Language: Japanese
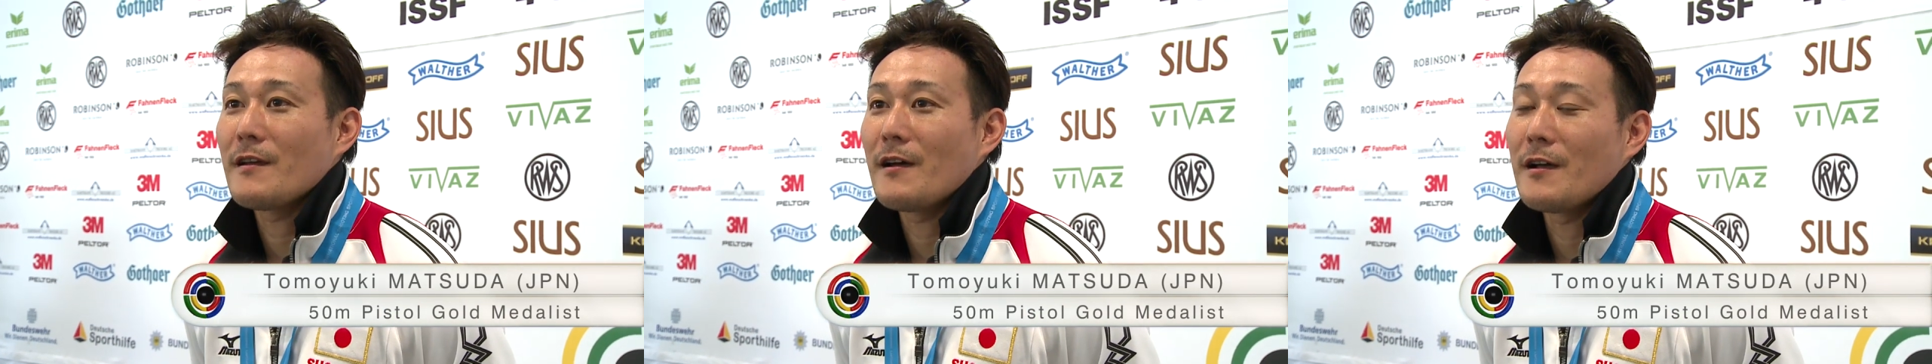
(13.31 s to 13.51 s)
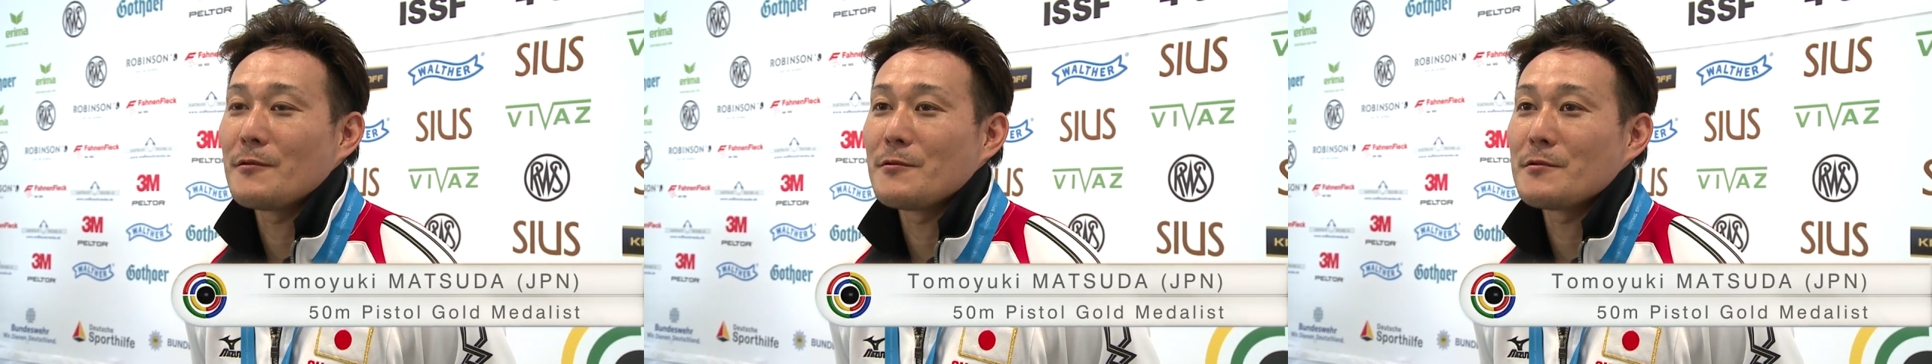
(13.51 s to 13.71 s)

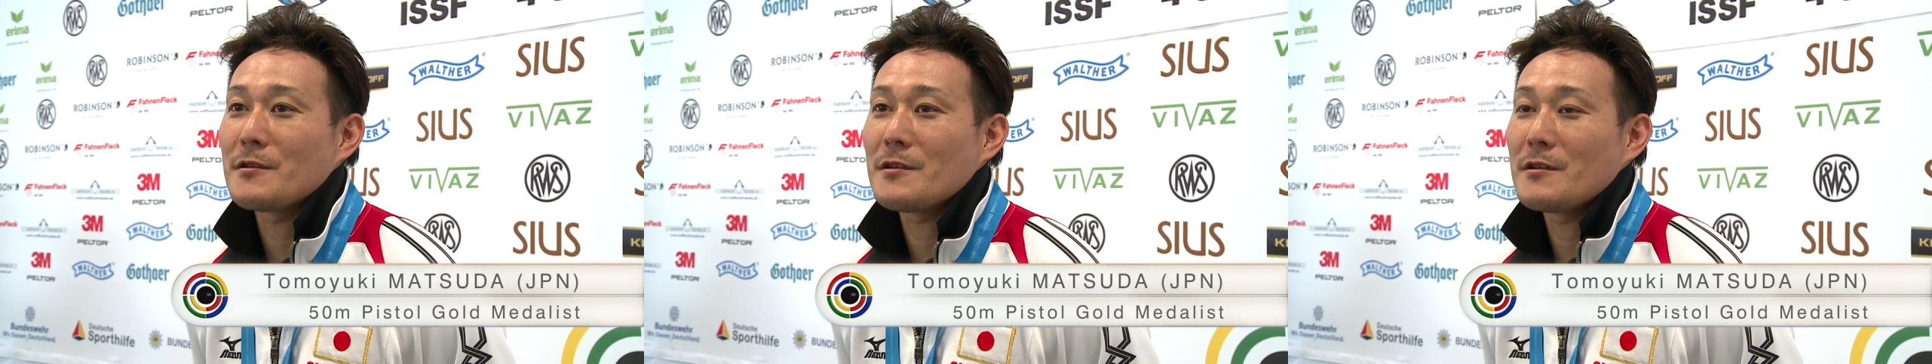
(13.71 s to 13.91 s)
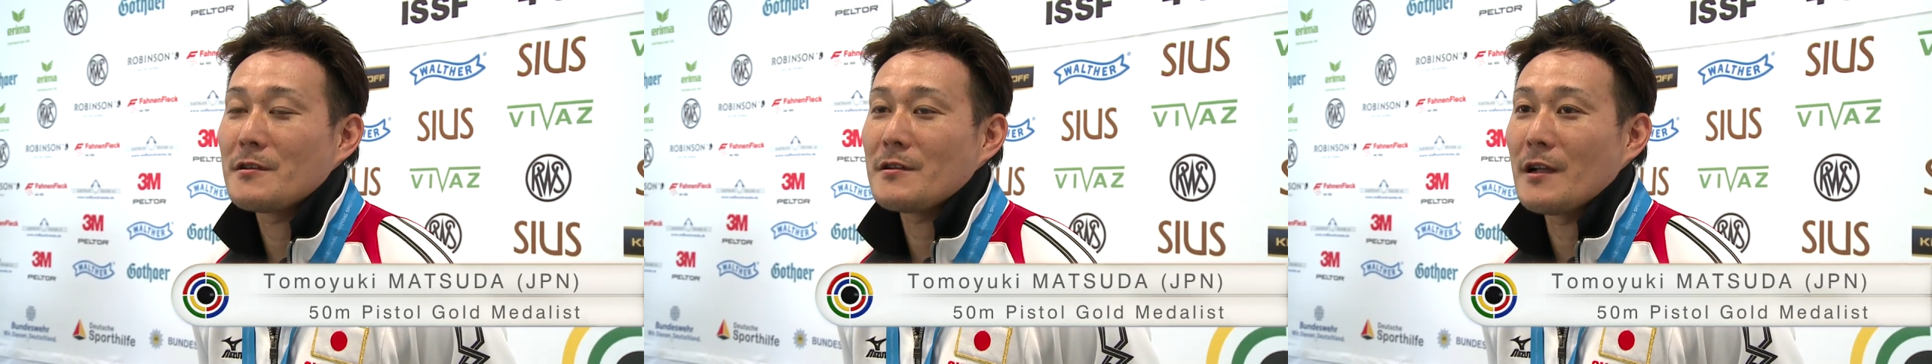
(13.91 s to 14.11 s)
あの
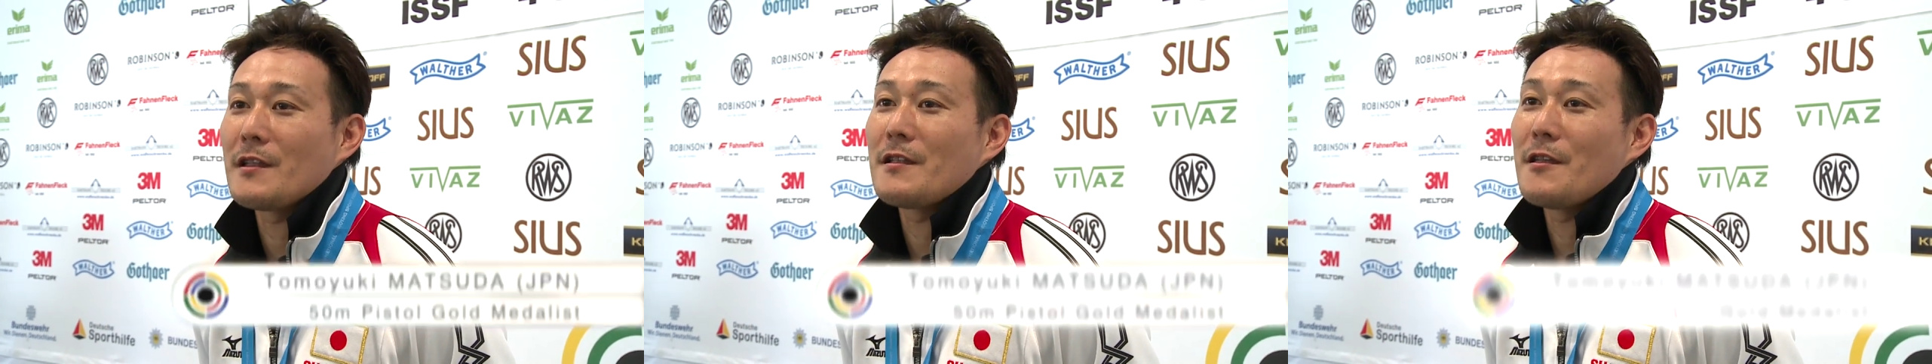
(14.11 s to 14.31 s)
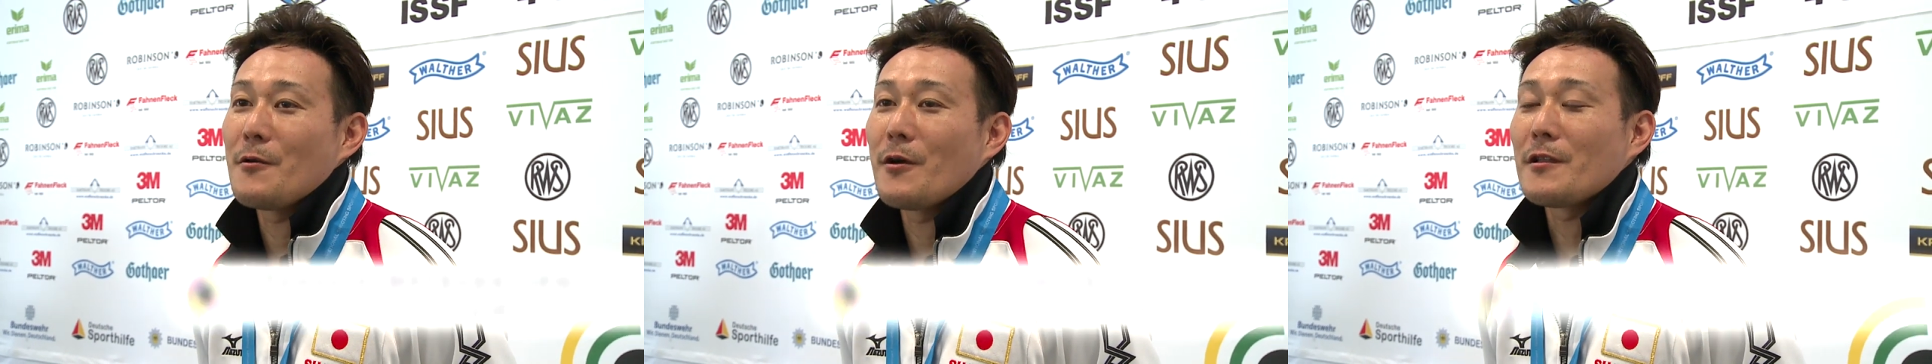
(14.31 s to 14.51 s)
勝
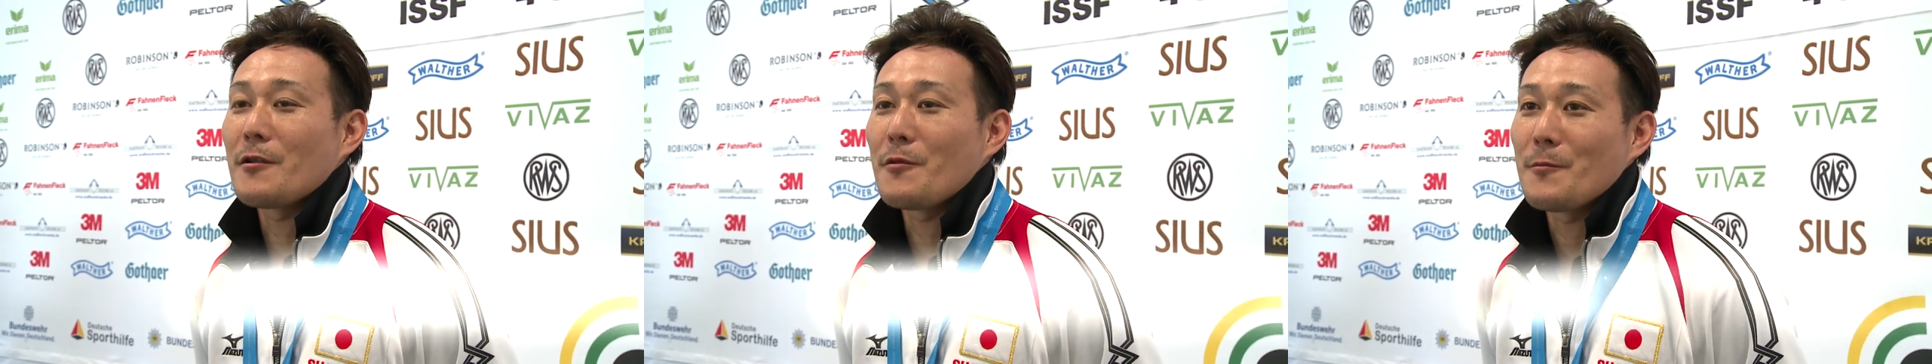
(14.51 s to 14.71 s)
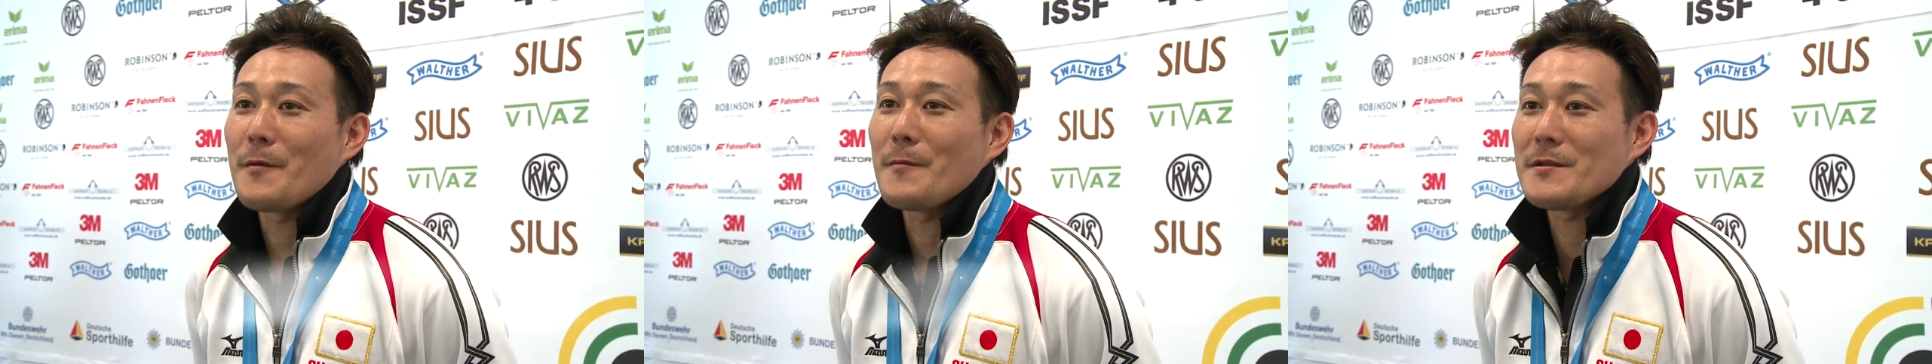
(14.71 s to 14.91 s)
てて良かった
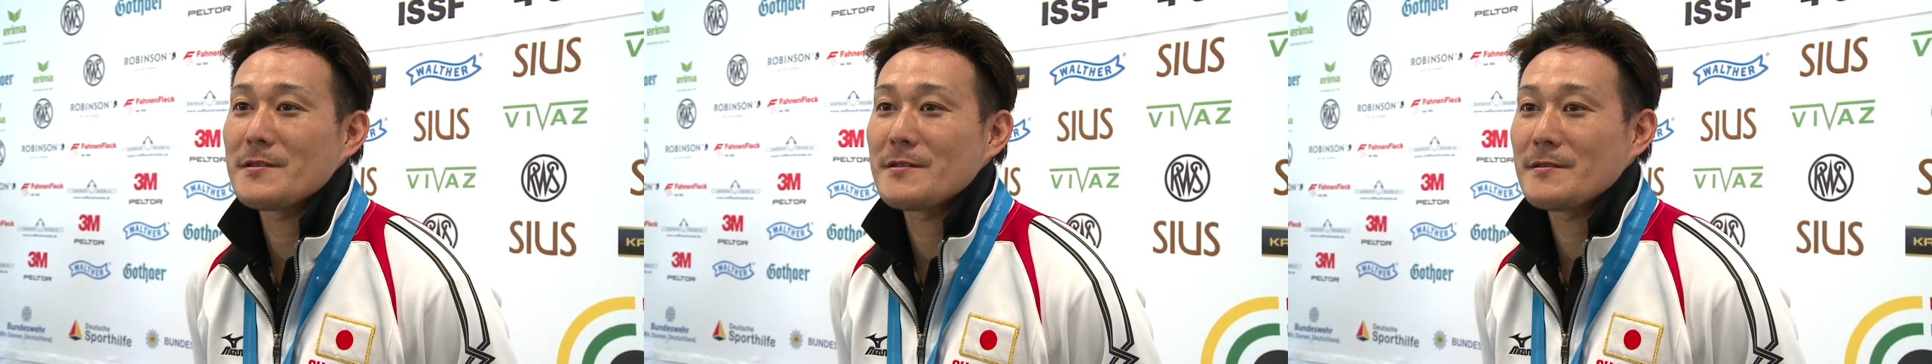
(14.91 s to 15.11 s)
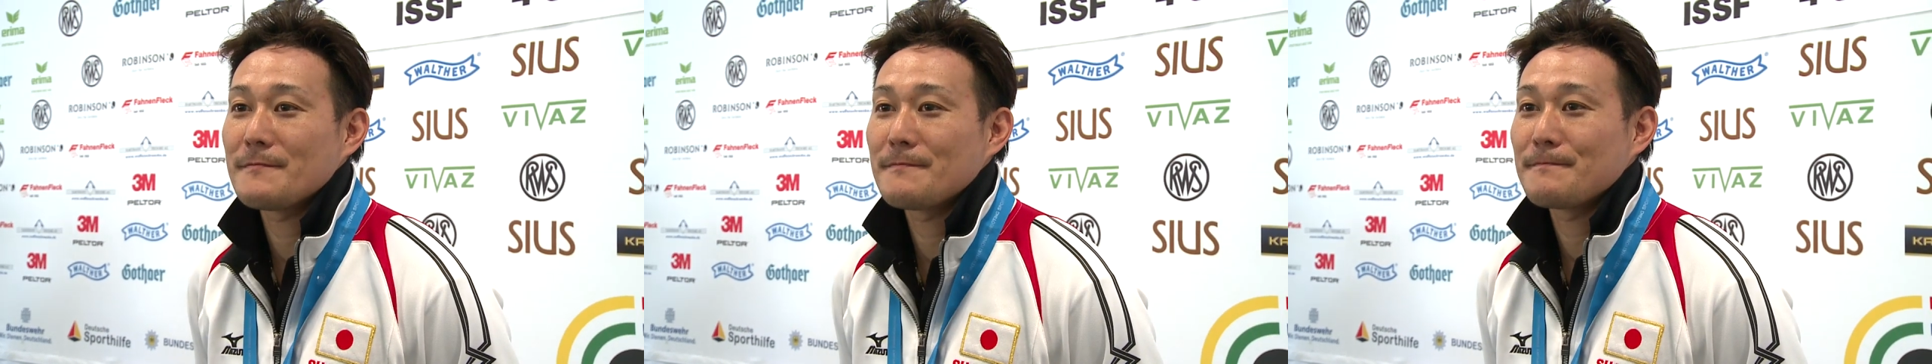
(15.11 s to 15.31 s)
と思いま
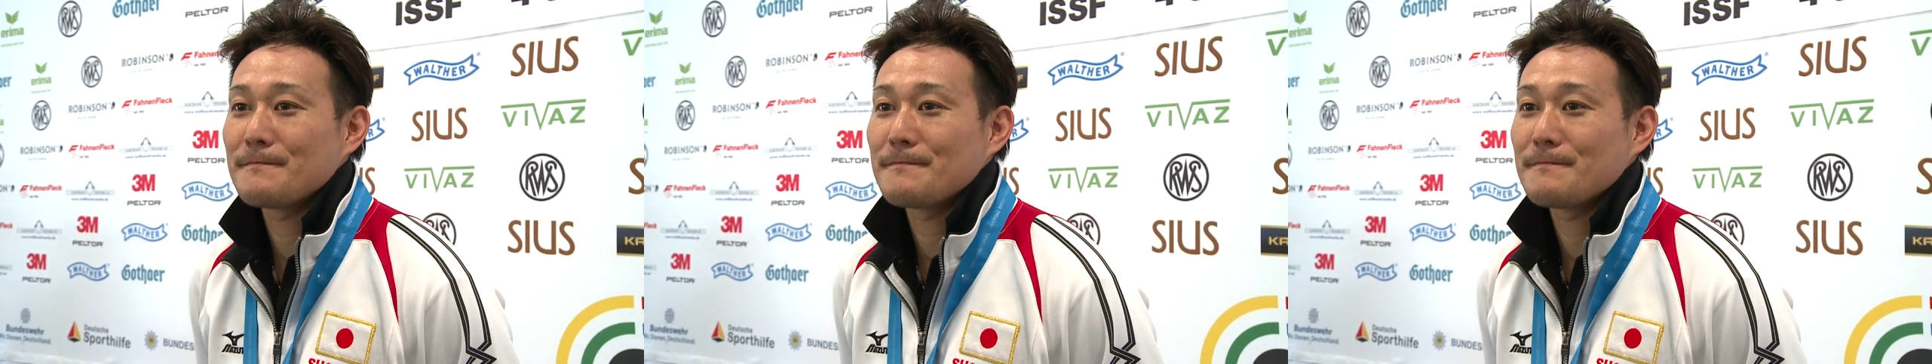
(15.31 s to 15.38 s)
す。